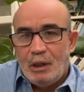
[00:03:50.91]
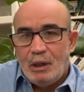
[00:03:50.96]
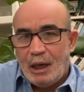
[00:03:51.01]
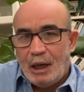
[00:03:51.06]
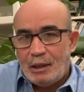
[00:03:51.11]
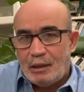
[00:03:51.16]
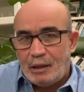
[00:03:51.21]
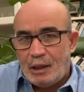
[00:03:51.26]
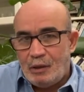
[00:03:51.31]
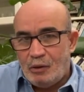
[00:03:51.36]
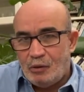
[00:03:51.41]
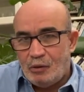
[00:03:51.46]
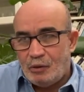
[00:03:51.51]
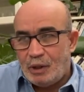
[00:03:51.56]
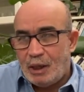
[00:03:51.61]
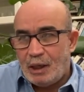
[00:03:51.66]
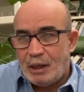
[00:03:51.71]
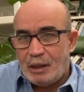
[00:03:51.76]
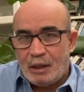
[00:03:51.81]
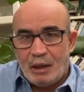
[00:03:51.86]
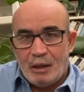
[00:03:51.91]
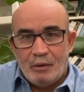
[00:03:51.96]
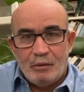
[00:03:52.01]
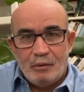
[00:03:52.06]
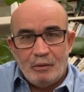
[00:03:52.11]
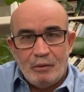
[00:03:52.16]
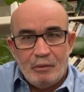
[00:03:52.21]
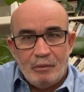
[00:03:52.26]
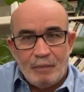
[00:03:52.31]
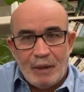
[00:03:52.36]
حتى اليونان
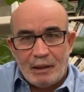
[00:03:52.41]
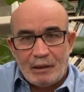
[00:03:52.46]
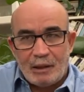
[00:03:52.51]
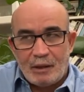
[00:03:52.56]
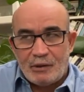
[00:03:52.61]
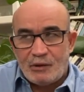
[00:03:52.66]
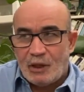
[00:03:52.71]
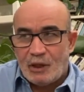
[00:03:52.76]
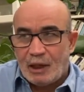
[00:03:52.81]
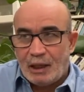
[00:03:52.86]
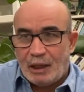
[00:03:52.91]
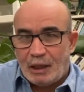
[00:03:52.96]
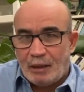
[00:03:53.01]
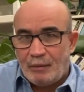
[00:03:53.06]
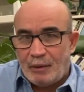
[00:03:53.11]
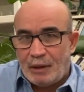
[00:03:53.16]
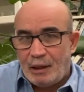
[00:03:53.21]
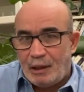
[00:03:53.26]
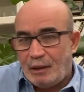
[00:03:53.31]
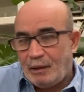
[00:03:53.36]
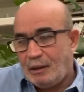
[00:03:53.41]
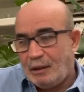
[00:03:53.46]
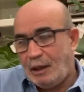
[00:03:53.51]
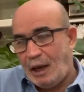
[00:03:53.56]
أو مالطا الصغيرة مثلا